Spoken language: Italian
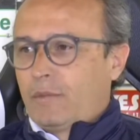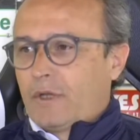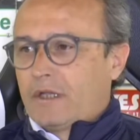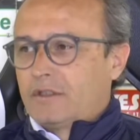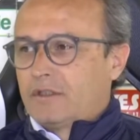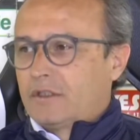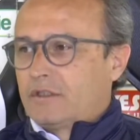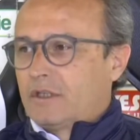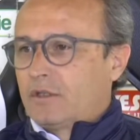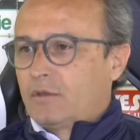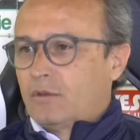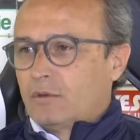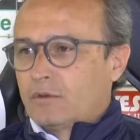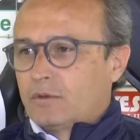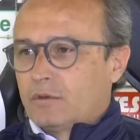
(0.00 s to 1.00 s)
piangerci
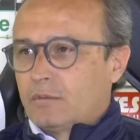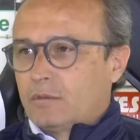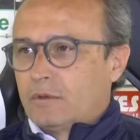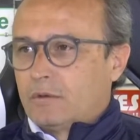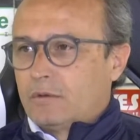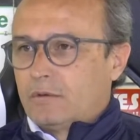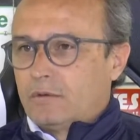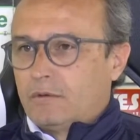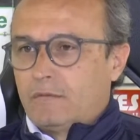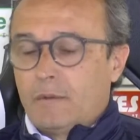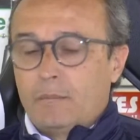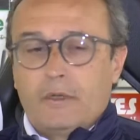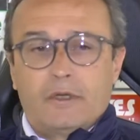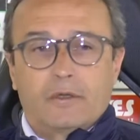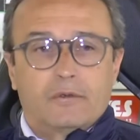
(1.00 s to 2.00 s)
addosso, però va
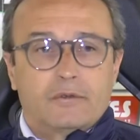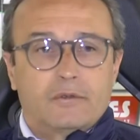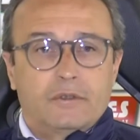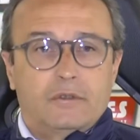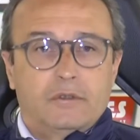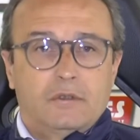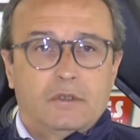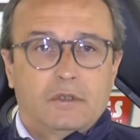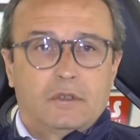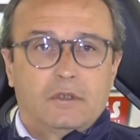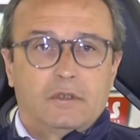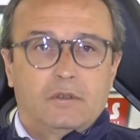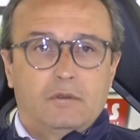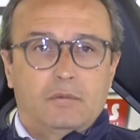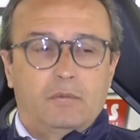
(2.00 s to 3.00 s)
bene così,
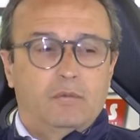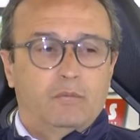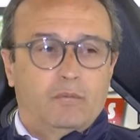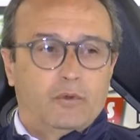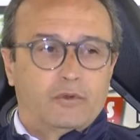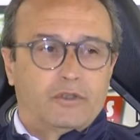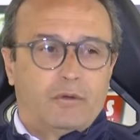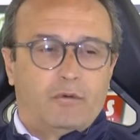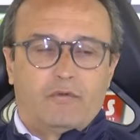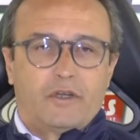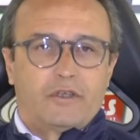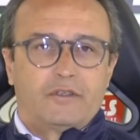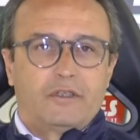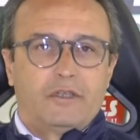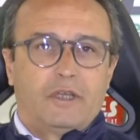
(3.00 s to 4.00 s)
non possiamo
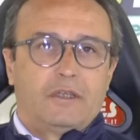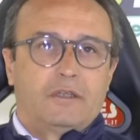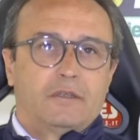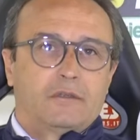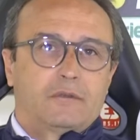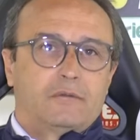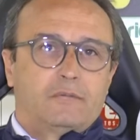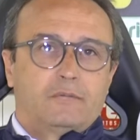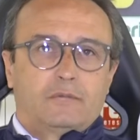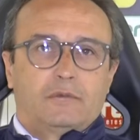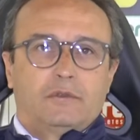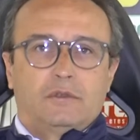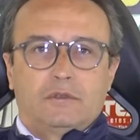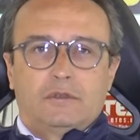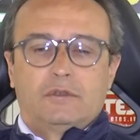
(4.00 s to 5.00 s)
farci niente. Ecco.
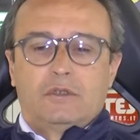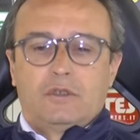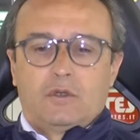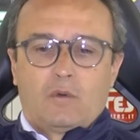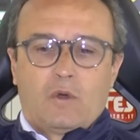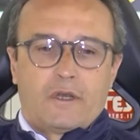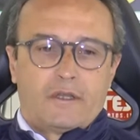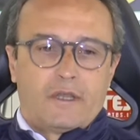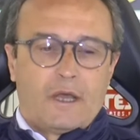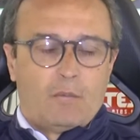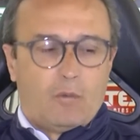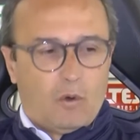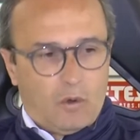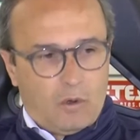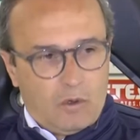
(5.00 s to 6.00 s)

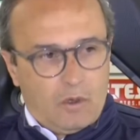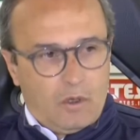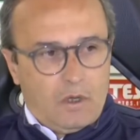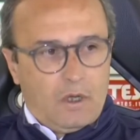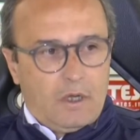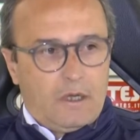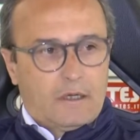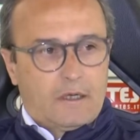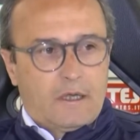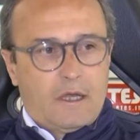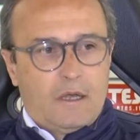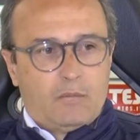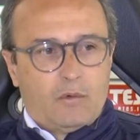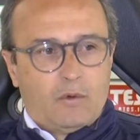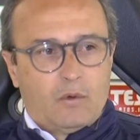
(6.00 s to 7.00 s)
Guardiamo al
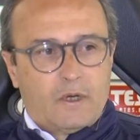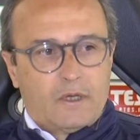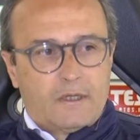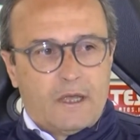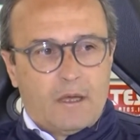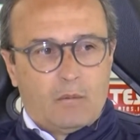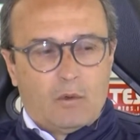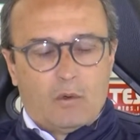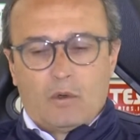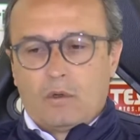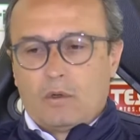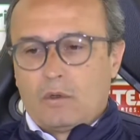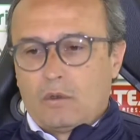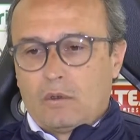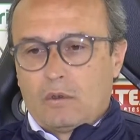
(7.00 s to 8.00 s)
campo,
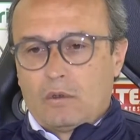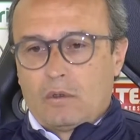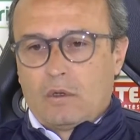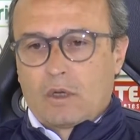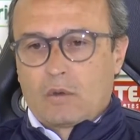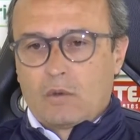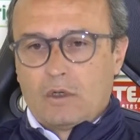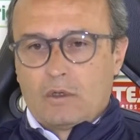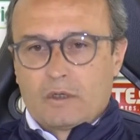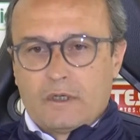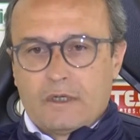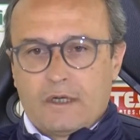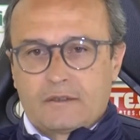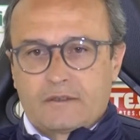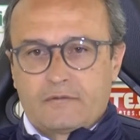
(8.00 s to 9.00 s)
guardiamo quello che
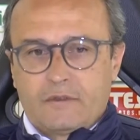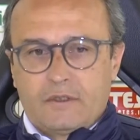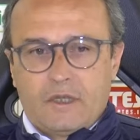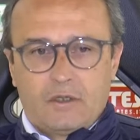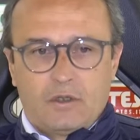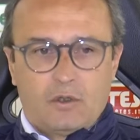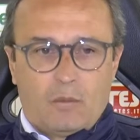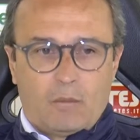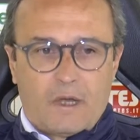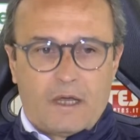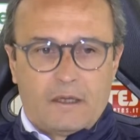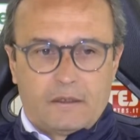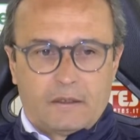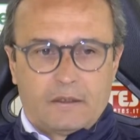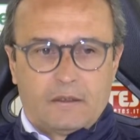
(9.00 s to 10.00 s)
è la sfida di
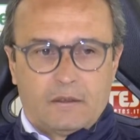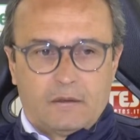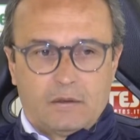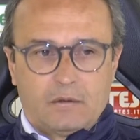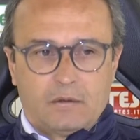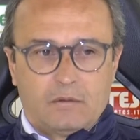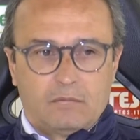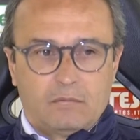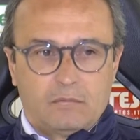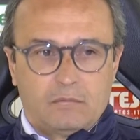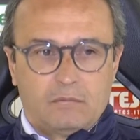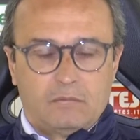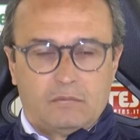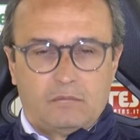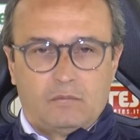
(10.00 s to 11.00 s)
domani, che è
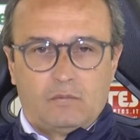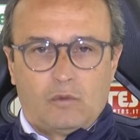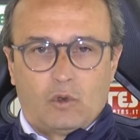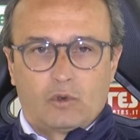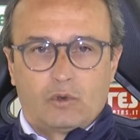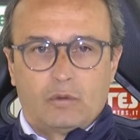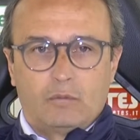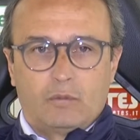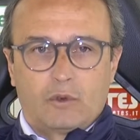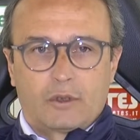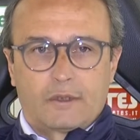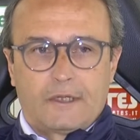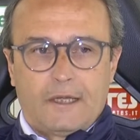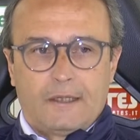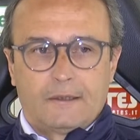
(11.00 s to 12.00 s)
molto
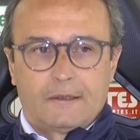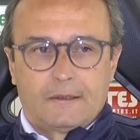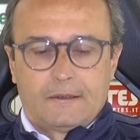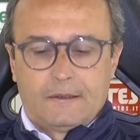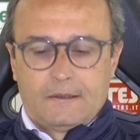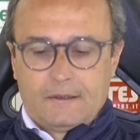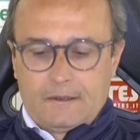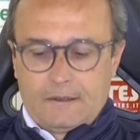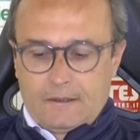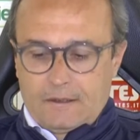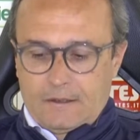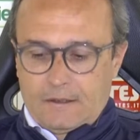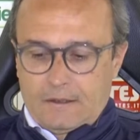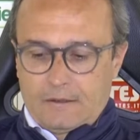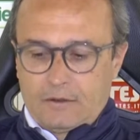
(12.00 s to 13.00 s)
importante,
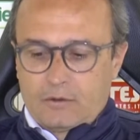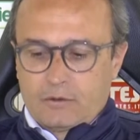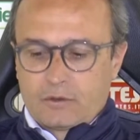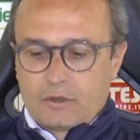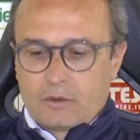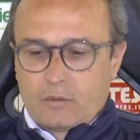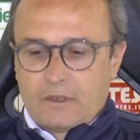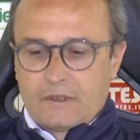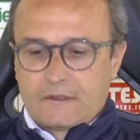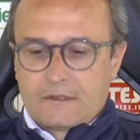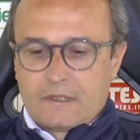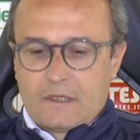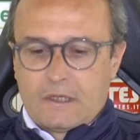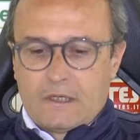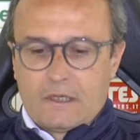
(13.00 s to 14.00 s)
e di
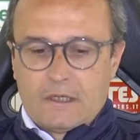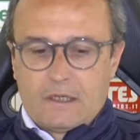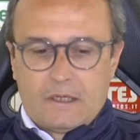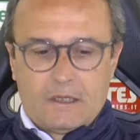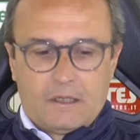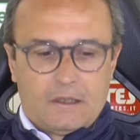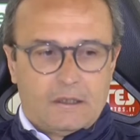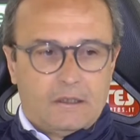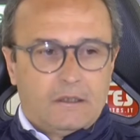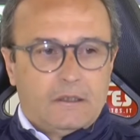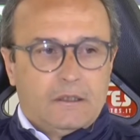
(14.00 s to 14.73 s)
conseguenza